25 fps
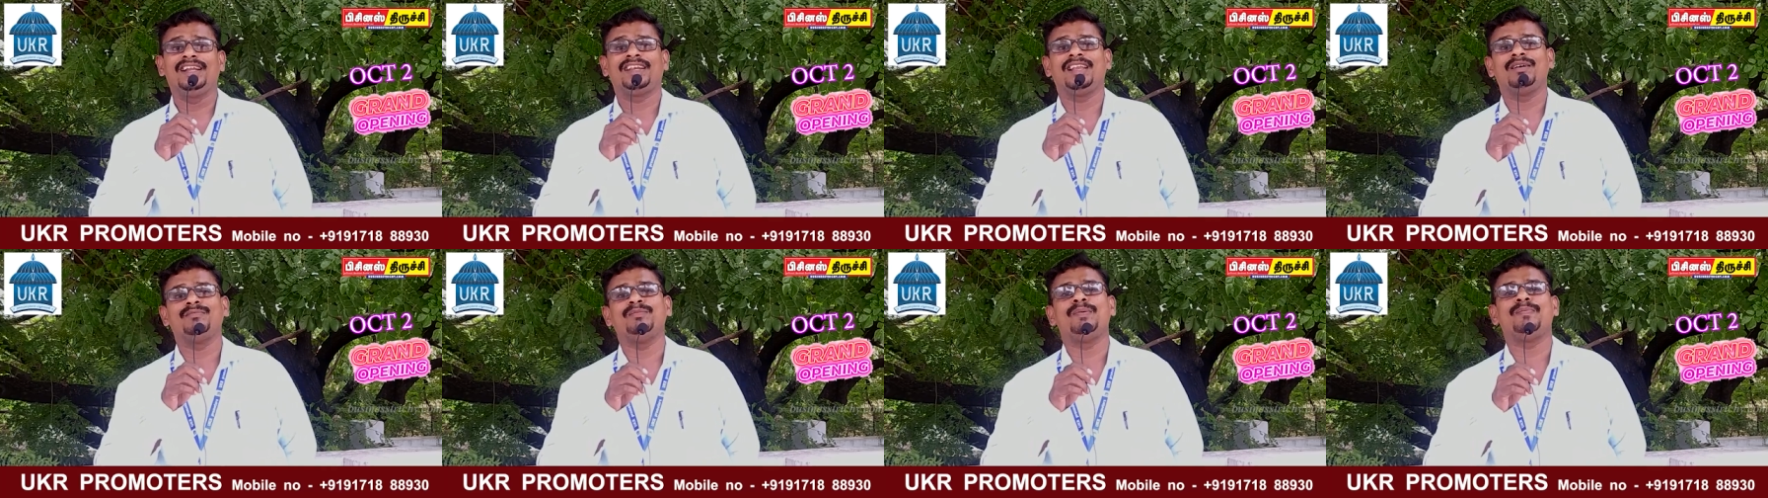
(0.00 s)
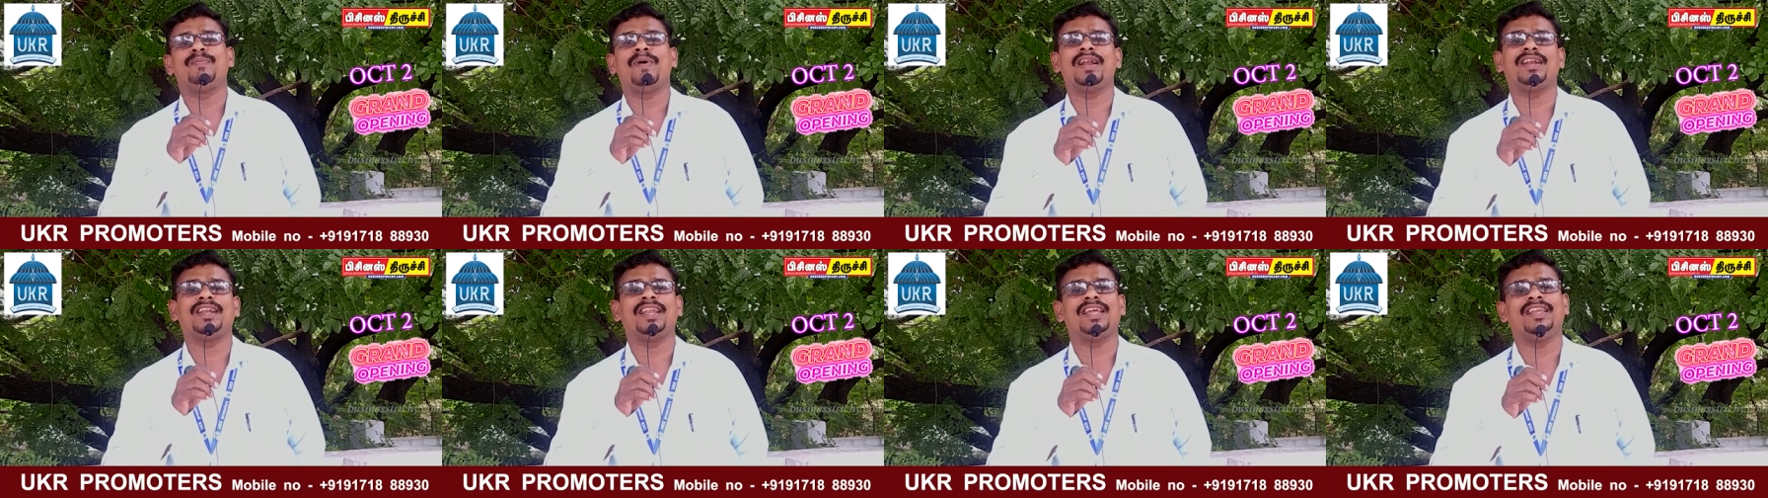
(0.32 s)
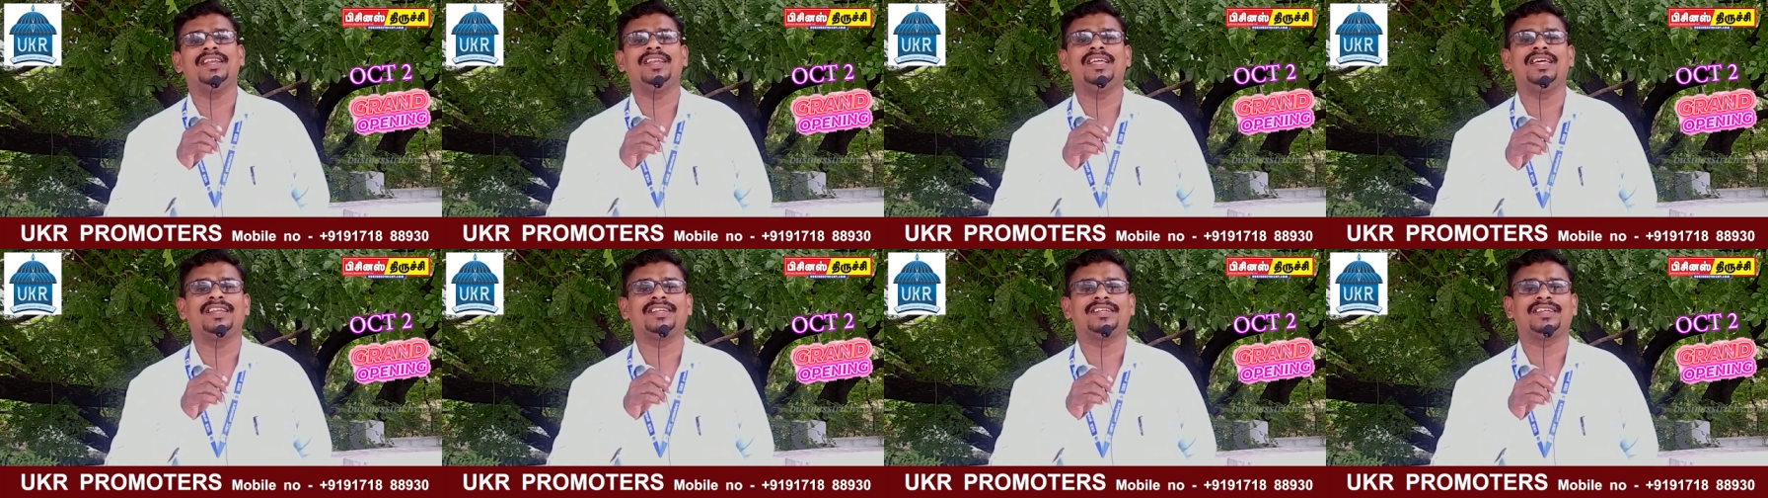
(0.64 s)
நம்ம
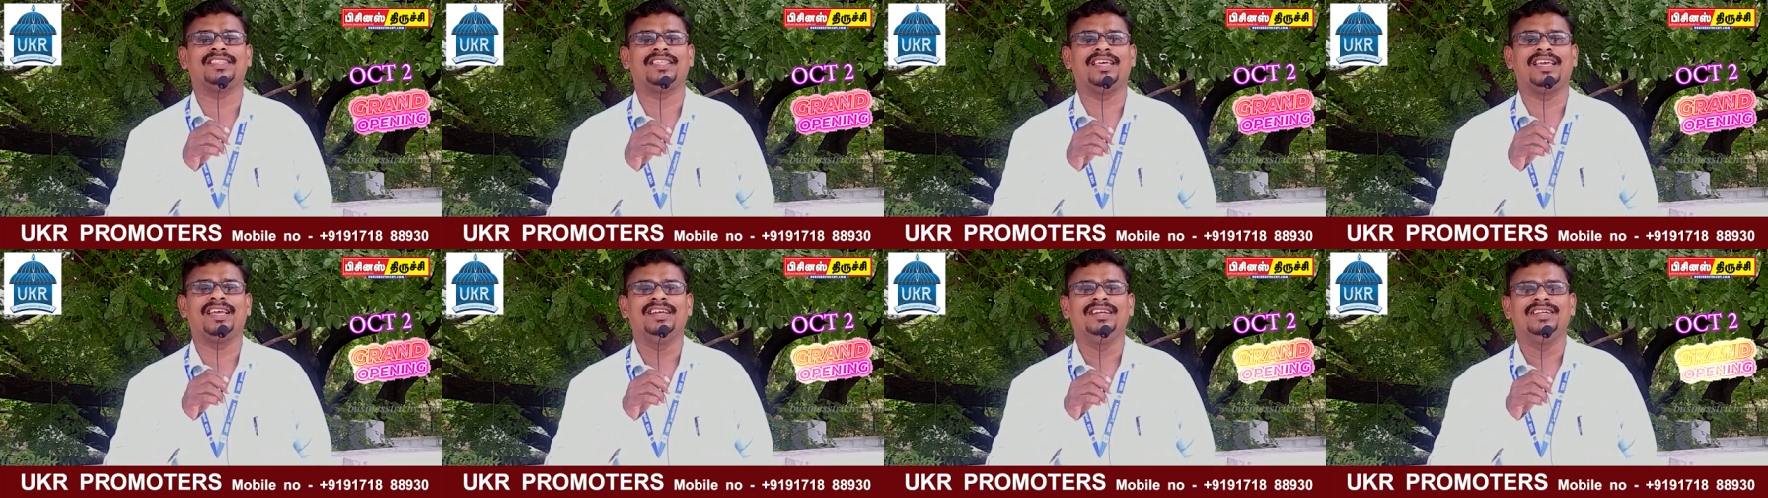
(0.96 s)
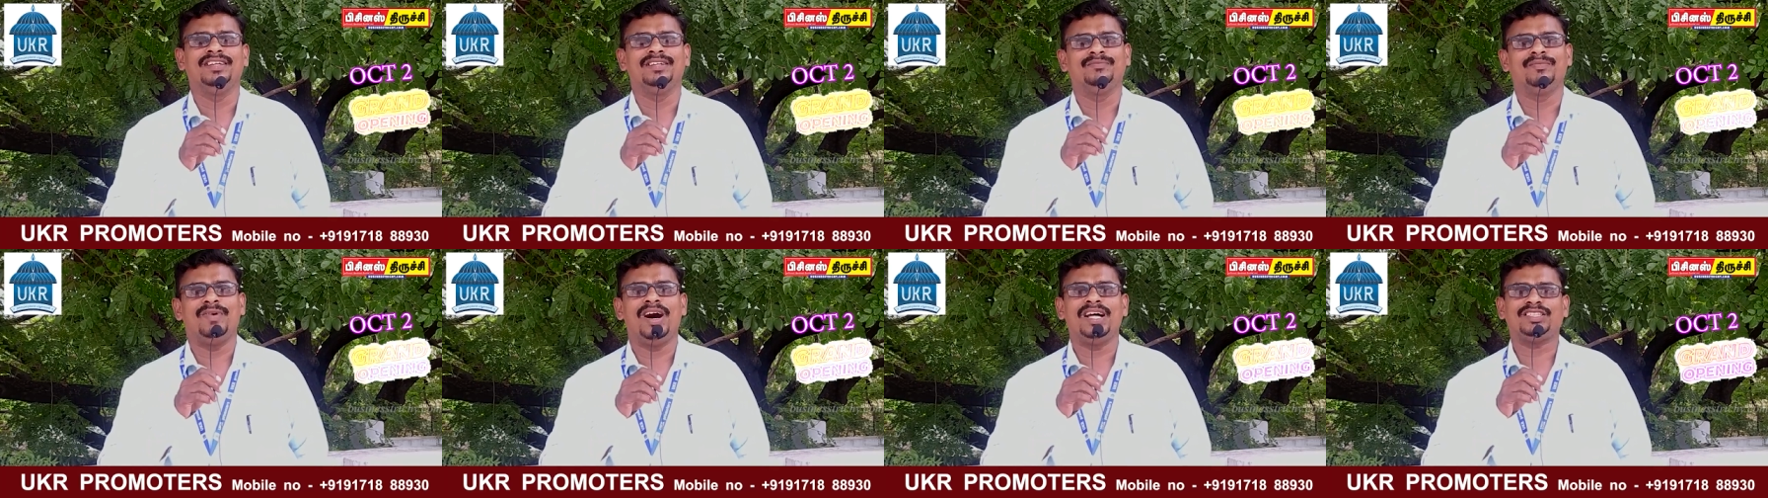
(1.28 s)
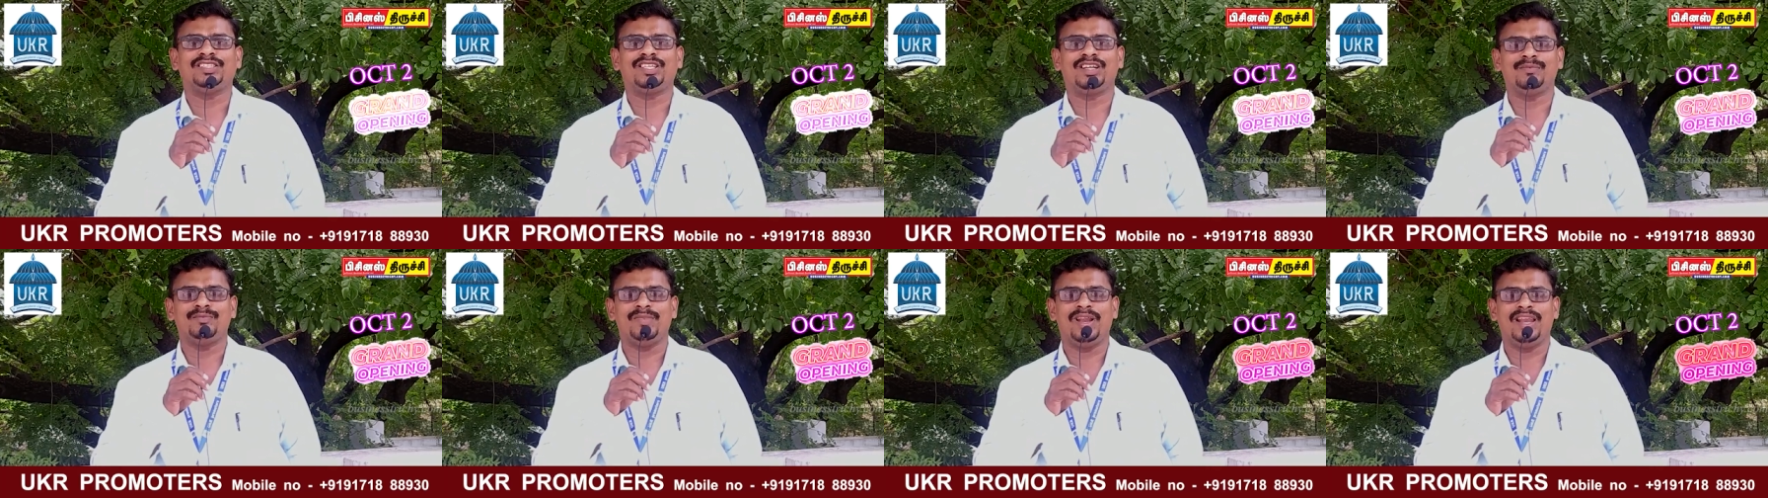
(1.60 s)
பண்ணையில இருக்குது
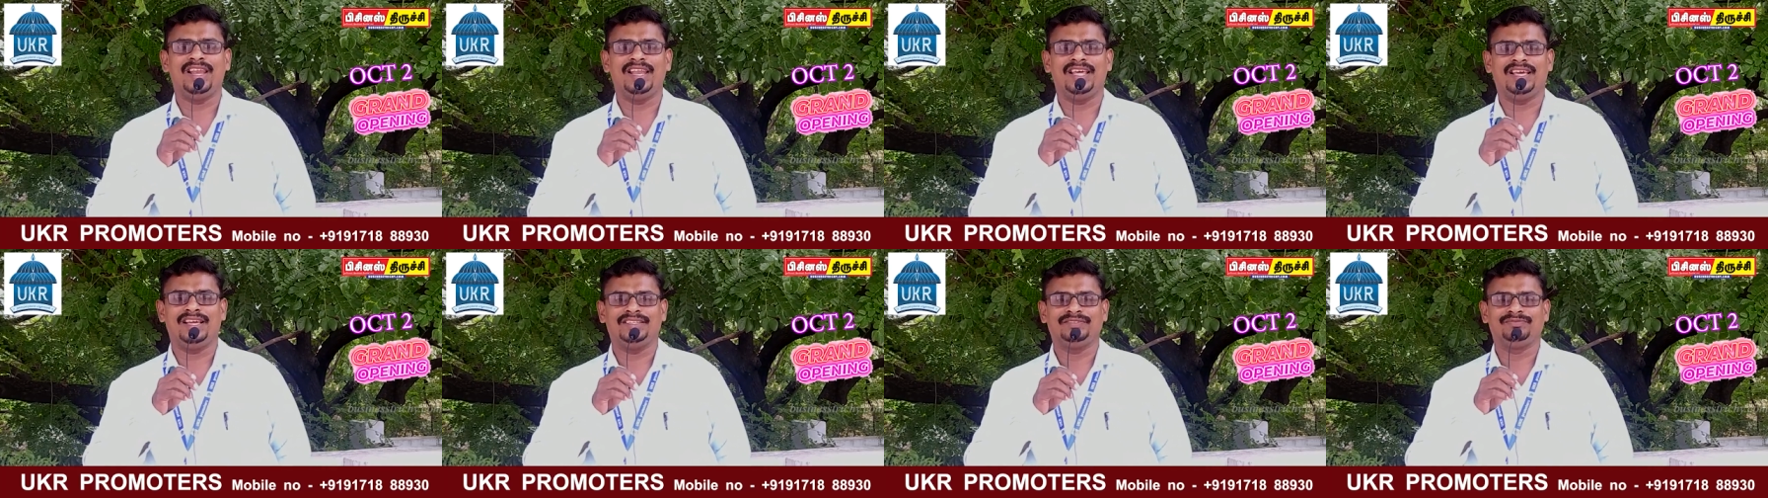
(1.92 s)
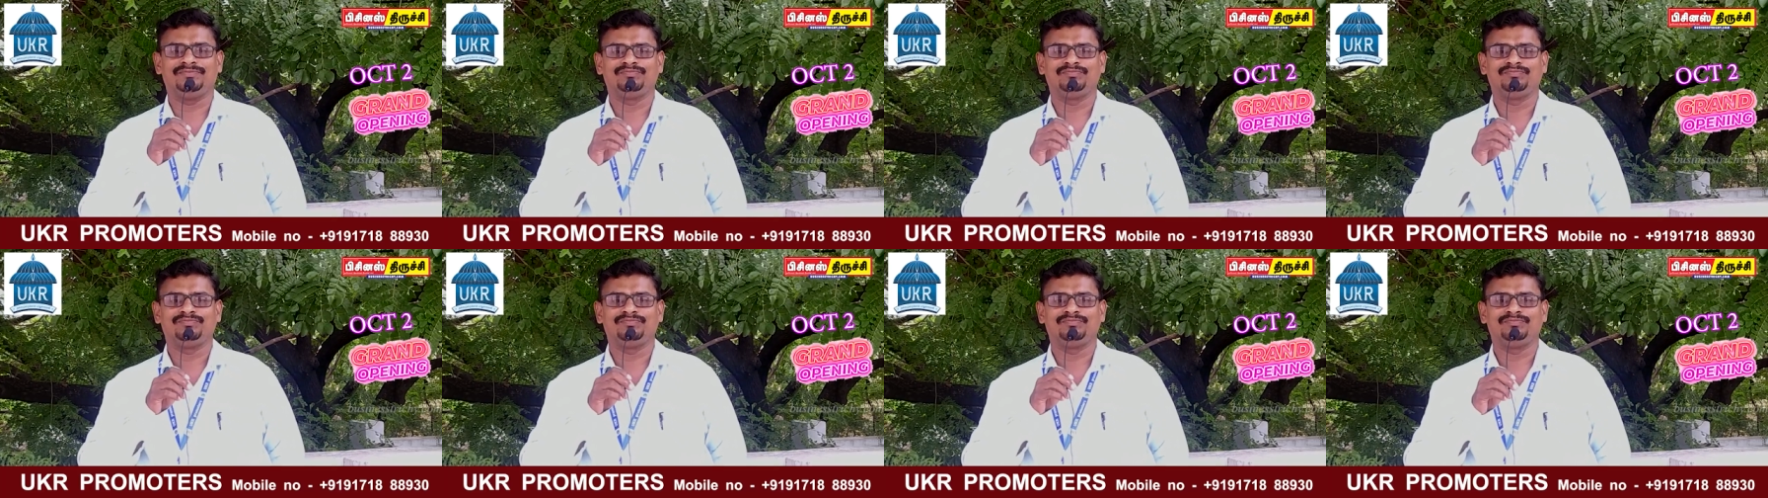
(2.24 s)
மாத்திரமல்ல